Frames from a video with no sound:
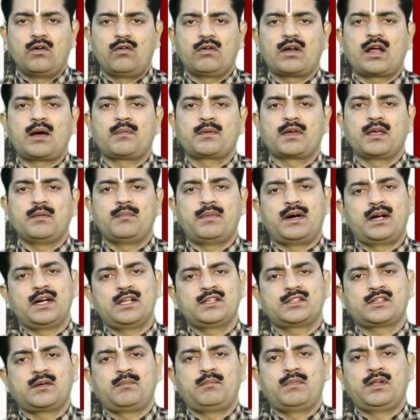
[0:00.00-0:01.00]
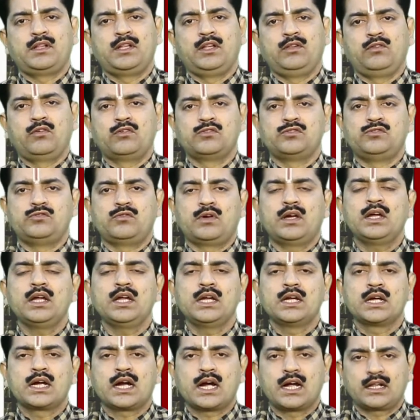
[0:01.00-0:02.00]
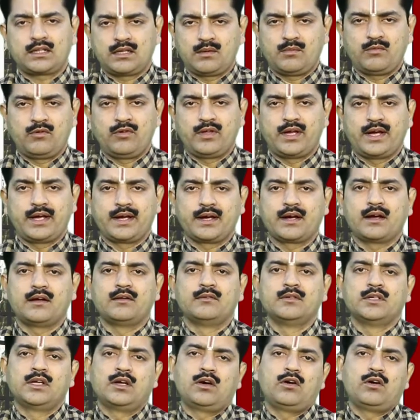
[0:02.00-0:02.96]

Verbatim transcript: और आपकी वाणी संबंधी दोष जो है ख़त्म हो जाएगा